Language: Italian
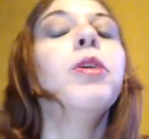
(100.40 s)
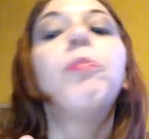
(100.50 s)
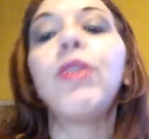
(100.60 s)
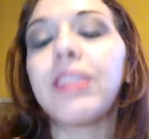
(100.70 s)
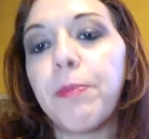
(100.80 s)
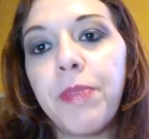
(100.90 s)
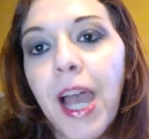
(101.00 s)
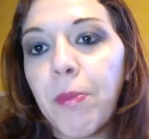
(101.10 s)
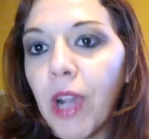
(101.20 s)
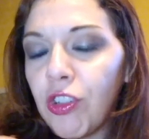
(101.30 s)
Poi
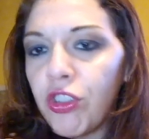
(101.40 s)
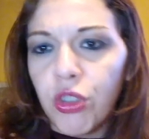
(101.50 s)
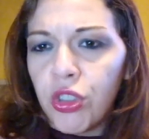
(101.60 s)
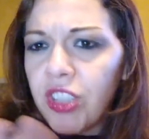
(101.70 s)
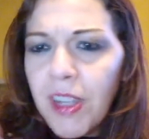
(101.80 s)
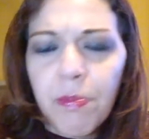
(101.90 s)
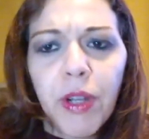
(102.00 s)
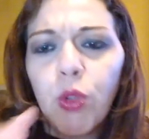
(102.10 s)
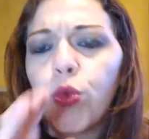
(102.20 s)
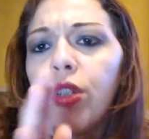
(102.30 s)
sappiamo che ci sono
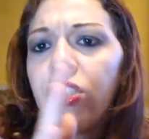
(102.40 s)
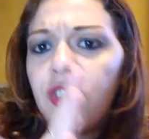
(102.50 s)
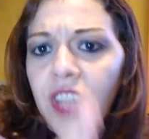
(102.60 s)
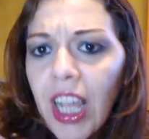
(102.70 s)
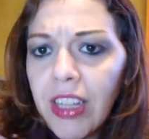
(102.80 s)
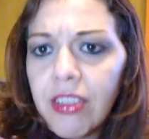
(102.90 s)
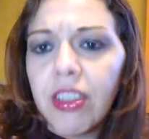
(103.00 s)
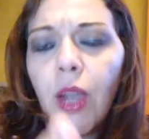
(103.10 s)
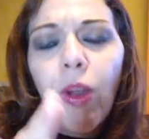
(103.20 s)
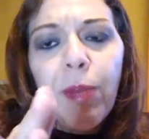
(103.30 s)
sempre tutti i
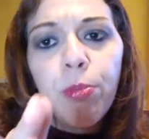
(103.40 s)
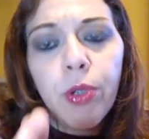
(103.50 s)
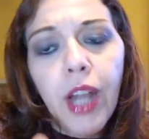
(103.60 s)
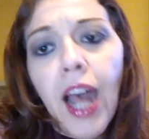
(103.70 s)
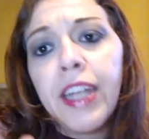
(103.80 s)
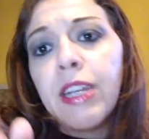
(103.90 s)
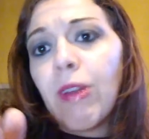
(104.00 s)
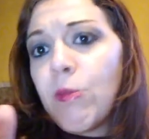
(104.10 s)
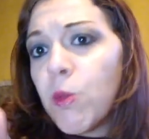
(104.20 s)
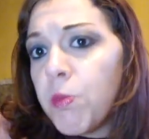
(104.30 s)
set, quelli più grandi,
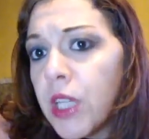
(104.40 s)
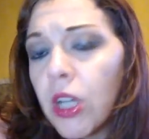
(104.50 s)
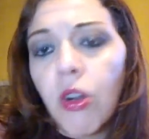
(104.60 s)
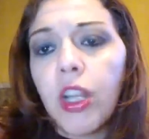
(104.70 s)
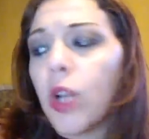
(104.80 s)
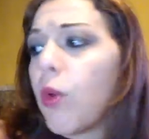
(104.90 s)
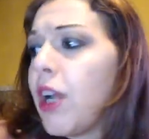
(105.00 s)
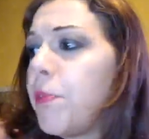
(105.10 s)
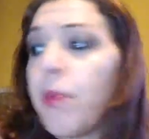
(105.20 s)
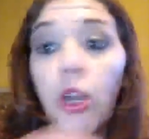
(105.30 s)
quelli più piccoli,
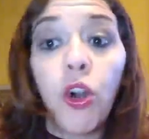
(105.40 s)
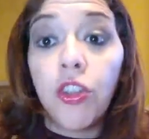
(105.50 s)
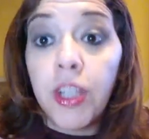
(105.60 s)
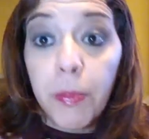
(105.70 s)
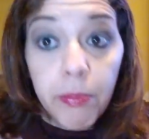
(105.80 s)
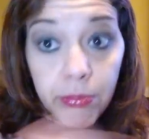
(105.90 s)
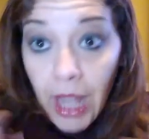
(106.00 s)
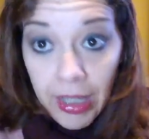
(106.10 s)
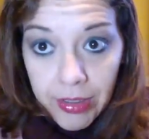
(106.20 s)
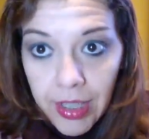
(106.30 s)
quelli per ogni
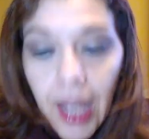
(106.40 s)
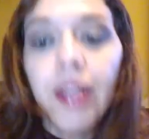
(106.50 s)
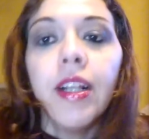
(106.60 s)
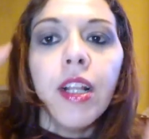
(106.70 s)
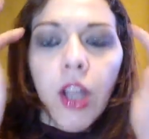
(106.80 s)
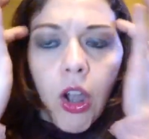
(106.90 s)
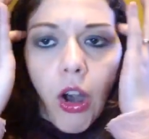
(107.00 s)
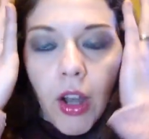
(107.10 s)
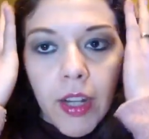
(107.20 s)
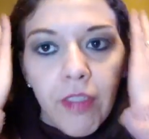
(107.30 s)
tasca,
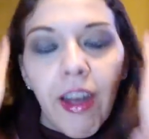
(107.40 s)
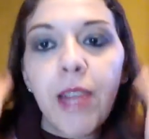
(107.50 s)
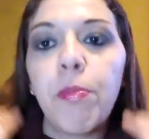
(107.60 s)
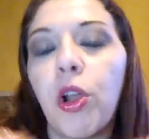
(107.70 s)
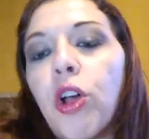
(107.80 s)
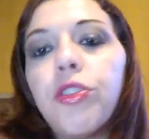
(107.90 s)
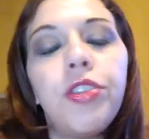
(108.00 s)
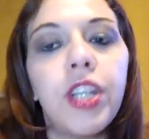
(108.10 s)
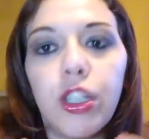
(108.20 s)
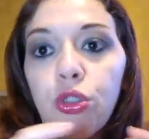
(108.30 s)
con vari
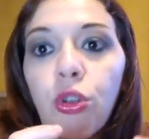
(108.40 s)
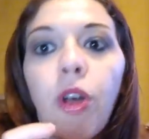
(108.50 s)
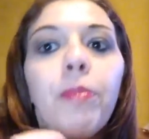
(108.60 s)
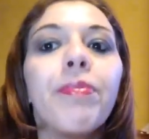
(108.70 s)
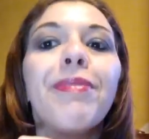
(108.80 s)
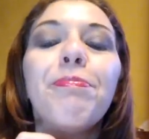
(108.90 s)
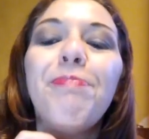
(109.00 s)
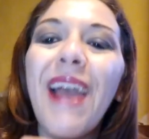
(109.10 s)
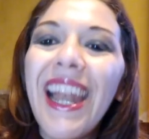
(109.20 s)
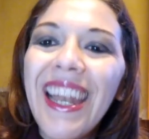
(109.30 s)
prodotti che sono
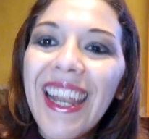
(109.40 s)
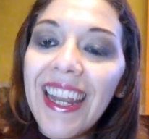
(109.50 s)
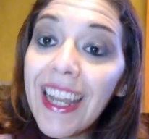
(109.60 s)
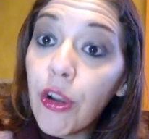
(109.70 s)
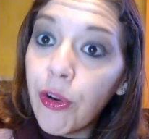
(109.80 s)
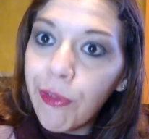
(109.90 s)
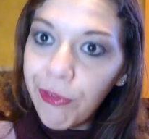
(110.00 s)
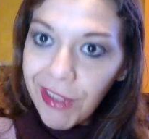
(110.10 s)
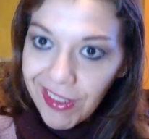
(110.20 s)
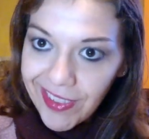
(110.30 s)
belle le
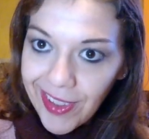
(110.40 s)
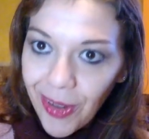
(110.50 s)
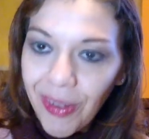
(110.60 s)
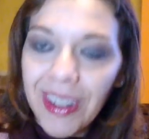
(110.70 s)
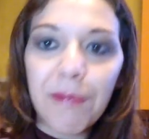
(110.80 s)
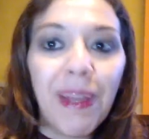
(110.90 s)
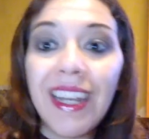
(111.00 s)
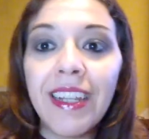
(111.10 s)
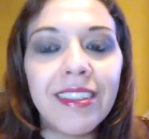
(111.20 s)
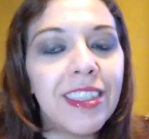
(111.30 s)
confezioni,
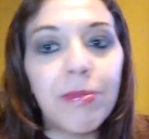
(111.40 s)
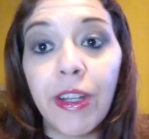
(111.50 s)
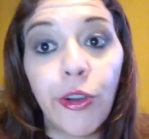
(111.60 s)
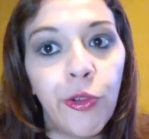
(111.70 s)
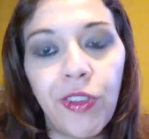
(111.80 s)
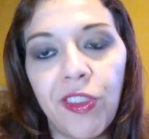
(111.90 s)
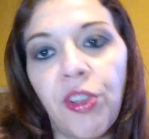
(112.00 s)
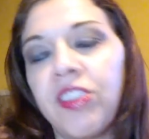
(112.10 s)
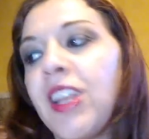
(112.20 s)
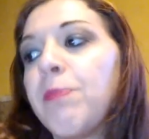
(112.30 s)
bellissime le
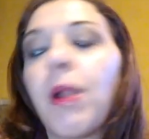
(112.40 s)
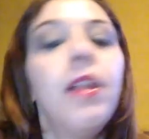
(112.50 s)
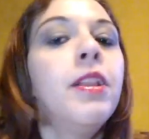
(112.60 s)
confezioni sempre.